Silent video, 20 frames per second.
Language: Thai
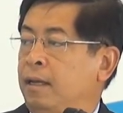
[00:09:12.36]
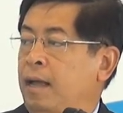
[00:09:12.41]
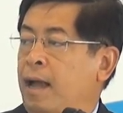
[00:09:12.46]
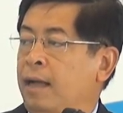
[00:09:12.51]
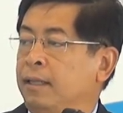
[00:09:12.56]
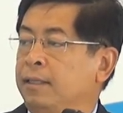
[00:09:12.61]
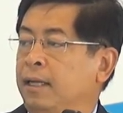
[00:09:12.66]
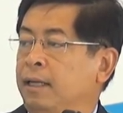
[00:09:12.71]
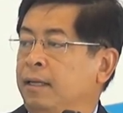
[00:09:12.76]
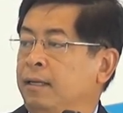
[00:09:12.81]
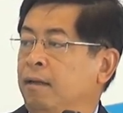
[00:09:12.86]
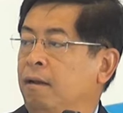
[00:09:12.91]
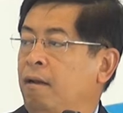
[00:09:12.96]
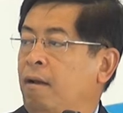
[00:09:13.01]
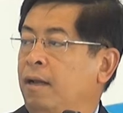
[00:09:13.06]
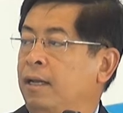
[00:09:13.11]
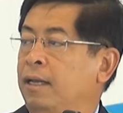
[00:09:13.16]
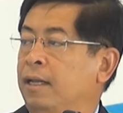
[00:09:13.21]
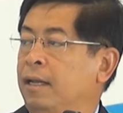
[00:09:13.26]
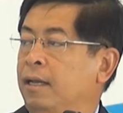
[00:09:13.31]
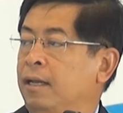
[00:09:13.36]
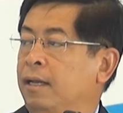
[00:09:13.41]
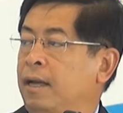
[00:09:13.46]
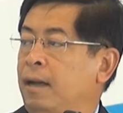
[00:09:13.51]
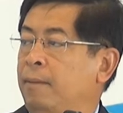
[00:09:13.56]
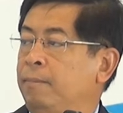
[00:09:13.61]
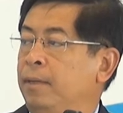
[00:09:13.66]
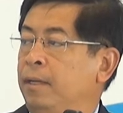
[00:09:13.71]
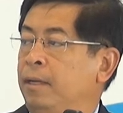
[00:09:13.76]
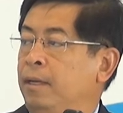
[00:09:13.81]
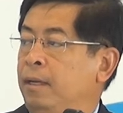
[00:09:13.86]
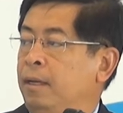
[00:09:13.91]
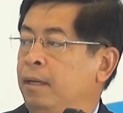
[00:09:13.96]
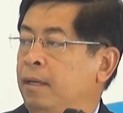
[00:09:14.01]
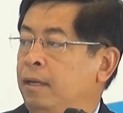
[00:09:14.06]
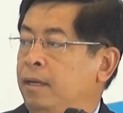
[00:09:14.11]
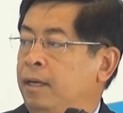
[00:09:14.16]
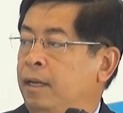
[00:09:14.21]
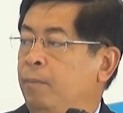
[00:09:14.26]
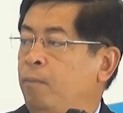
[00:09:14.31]
อาร์กติกก็ร้อยเหรียญนะครับ
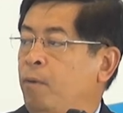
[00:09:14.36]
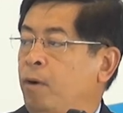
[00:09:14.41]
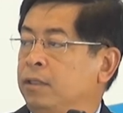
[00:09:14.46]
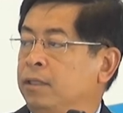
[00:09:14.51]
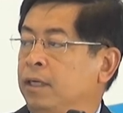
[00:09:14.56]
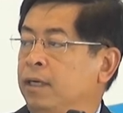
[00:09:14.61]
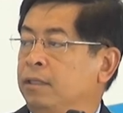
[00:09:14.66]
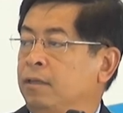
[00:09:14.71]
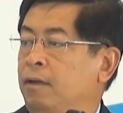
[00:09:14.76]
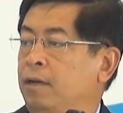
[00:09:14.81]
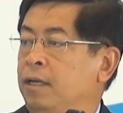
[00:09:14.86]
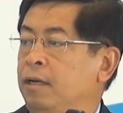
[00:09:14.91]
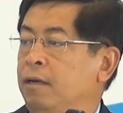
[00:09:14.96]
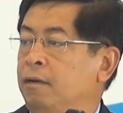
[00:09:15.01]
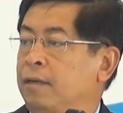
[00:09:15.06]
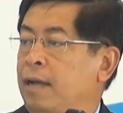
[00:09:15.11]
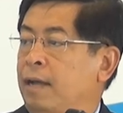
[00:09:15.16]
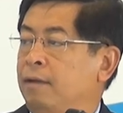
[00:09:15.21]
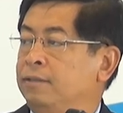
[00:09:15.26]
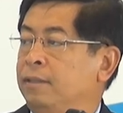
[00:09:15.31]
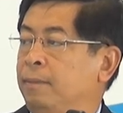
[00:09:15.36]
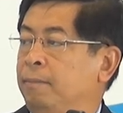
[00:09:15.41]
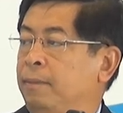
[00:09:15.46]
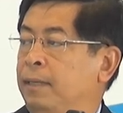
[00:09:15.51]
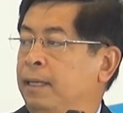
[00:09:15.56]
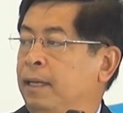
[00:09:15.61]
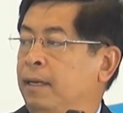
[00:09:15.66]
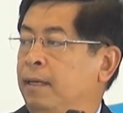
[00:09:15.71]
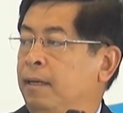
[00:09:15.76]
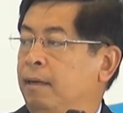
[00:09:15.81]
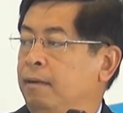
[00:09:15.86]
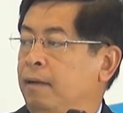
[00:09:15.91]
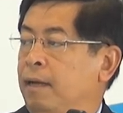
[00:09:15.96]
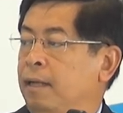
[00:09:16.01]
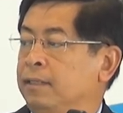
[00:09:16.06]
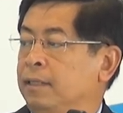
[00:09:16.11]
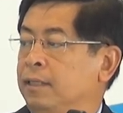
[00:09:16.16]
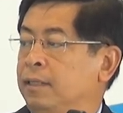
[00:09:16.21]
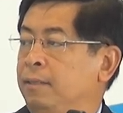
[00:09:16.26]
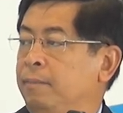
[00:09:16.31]
ดิฟวอเตอร์ตอนนี้ก็ 90 เหรียญแล้วก็
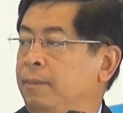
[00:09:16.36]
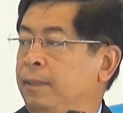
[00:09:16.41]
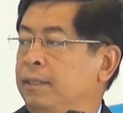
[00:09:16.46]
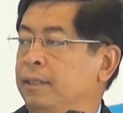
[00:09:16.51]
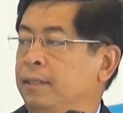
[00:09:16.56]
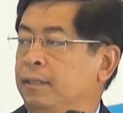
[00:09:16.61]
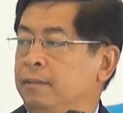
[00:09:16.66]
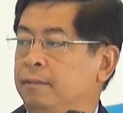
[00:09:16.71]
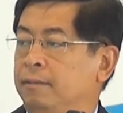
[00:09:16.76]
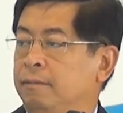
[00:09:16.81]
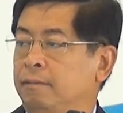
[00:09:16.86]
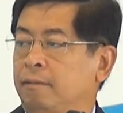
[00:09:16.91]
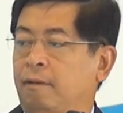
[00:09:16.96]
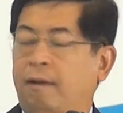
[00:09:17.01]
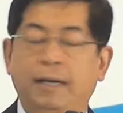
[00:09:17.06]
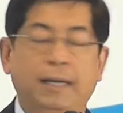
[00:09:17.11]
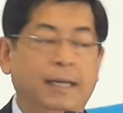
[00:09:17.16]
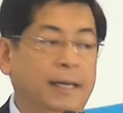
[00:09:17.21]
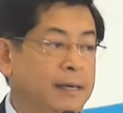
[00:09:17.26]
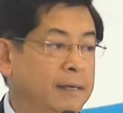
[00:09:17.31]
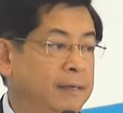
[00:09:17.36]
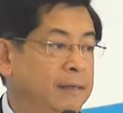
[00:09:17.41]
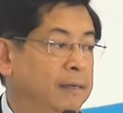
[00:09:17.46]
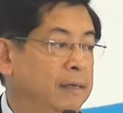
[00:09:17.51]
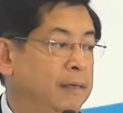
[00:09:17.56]
อาจจะขึ้นไปถึงร้อยเหรียญ